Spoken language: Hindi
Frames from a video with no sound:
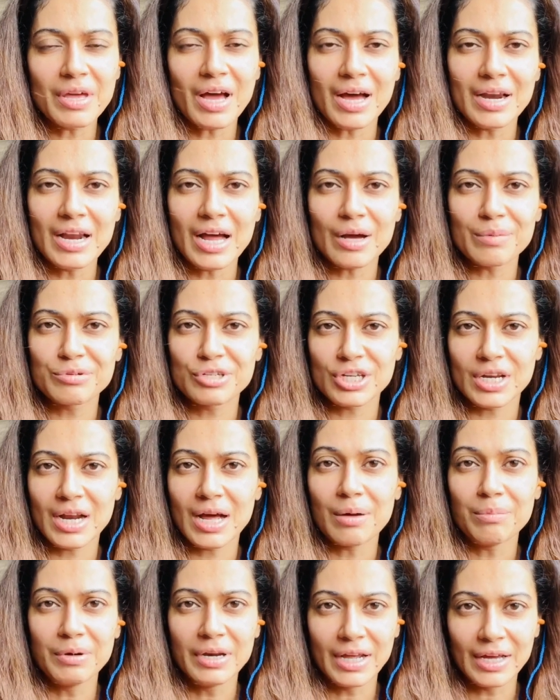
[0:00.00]
अनाब
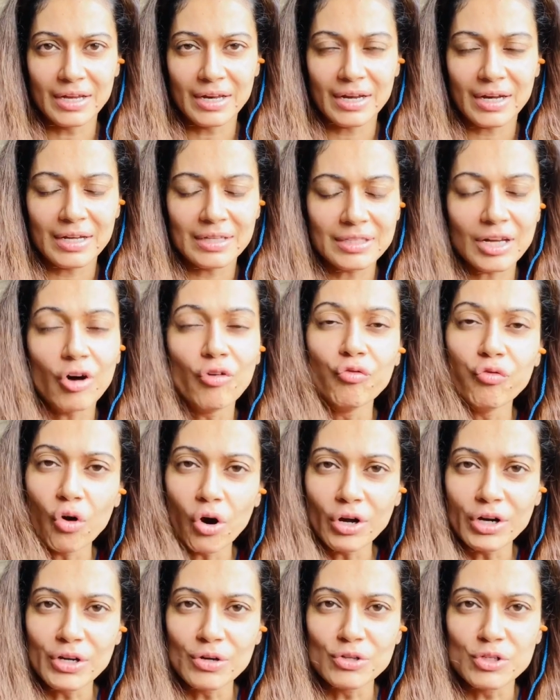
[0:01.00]
शनाब लिख रहा था वो
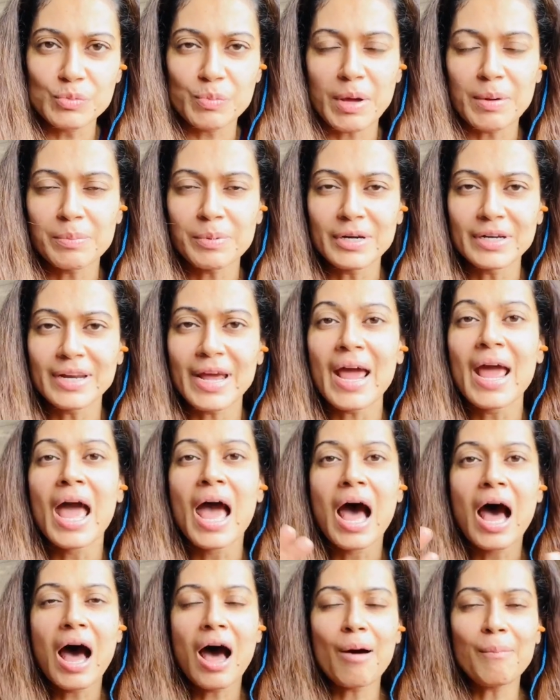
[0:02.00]
न्यूज़पेपर ने
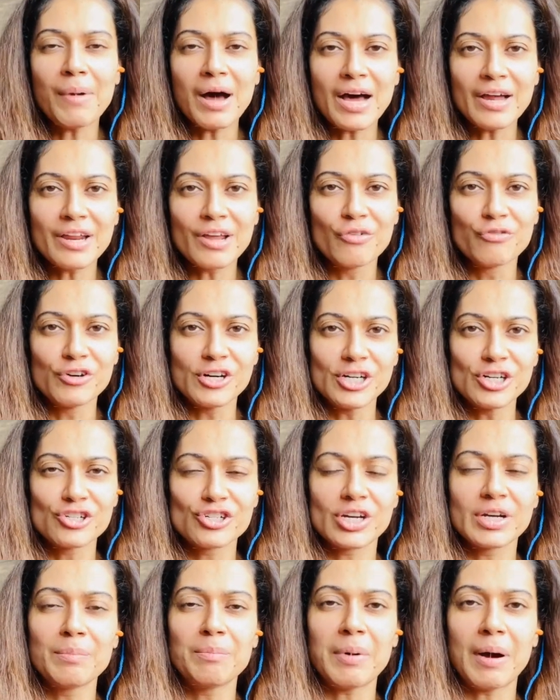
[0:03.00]
हमारी
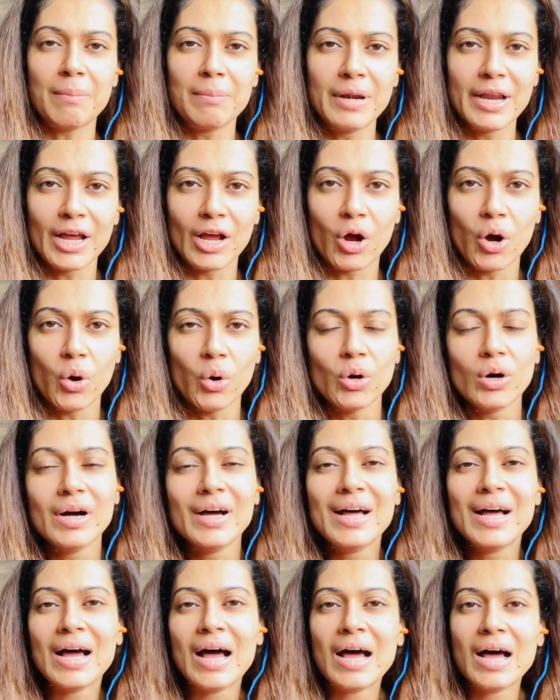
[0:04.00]
वर्जन पब्लिक को
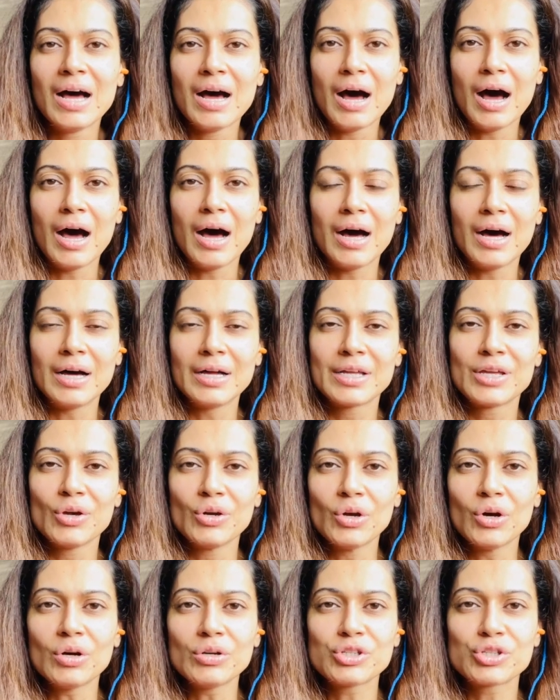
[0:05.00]
यू uh,
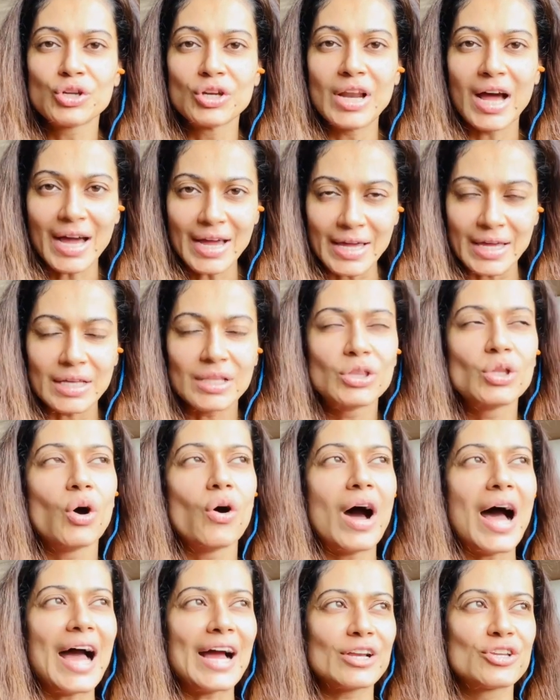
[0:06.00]
नो सुनाई तो
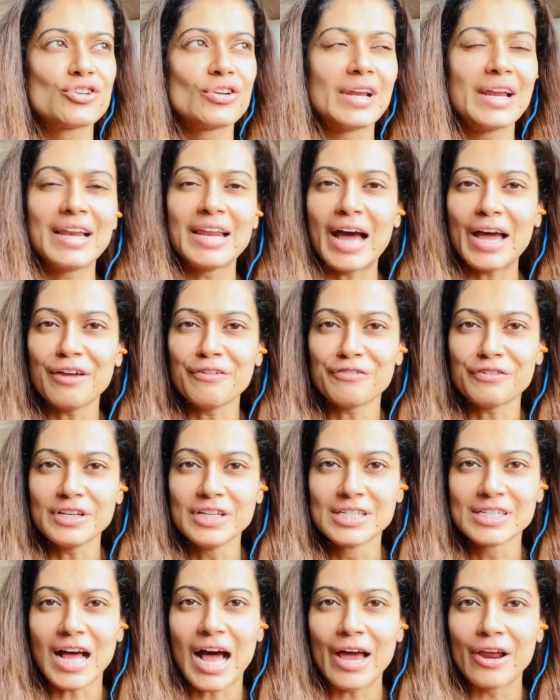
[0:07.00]
एक्चुअली लाइफ
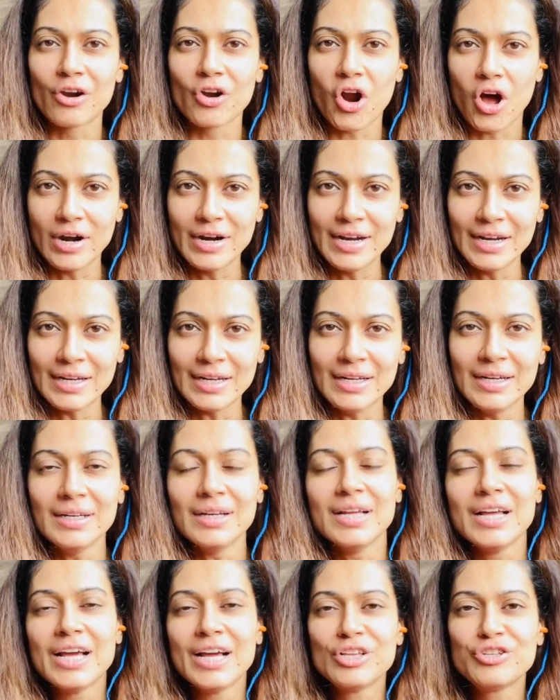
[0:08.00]
इज आयरॉनिकल
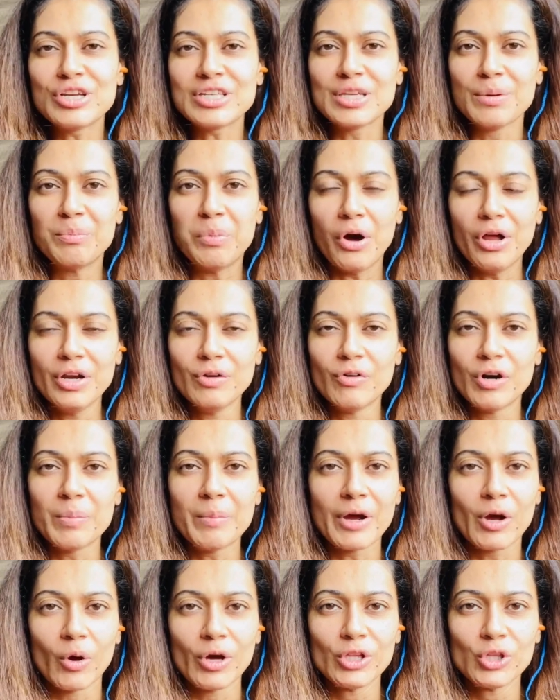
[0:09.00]
जैसे बॉलीवुड में
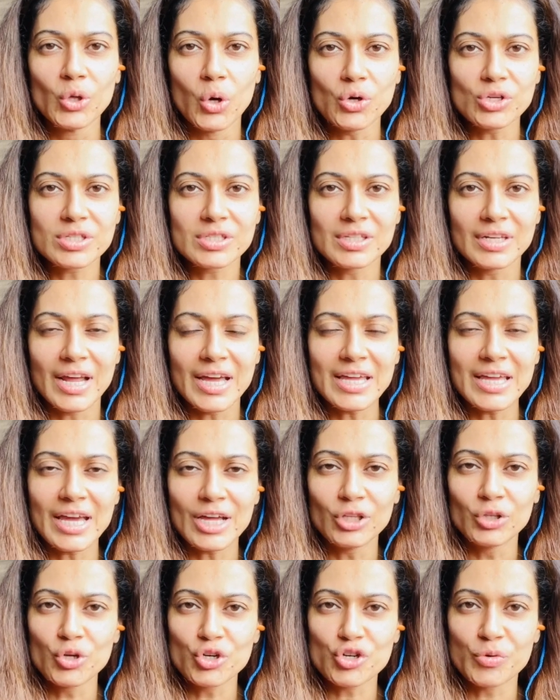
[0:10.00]
कोई दोस्त नहीं है
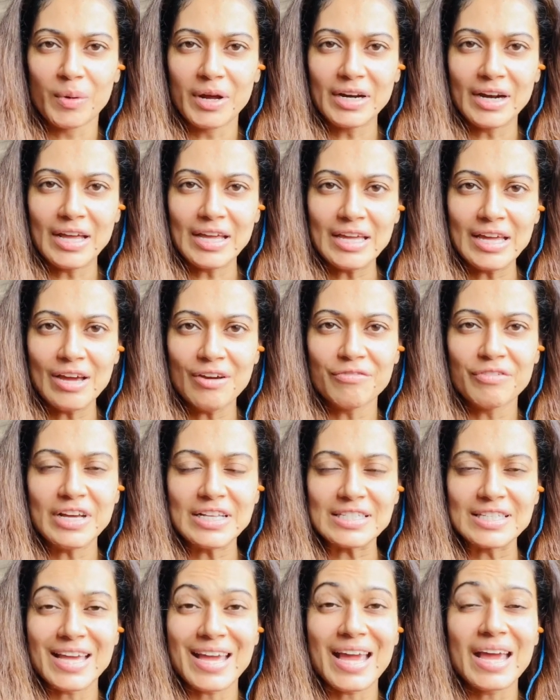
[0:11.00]
दुश्मन नहीं है
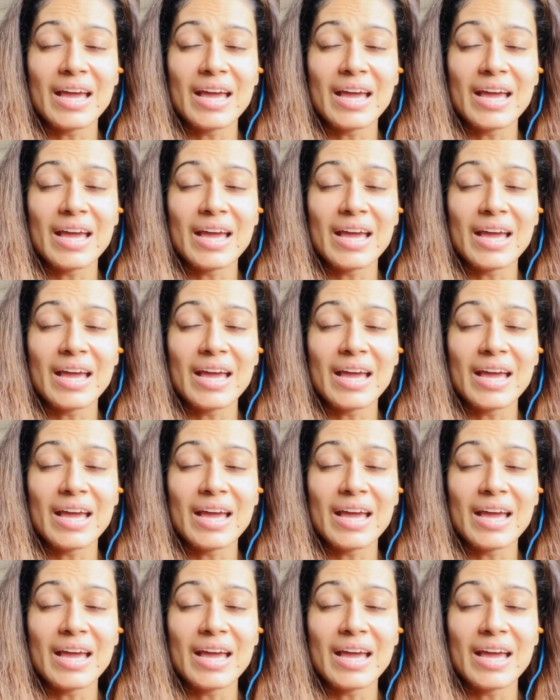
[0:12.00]
वैसे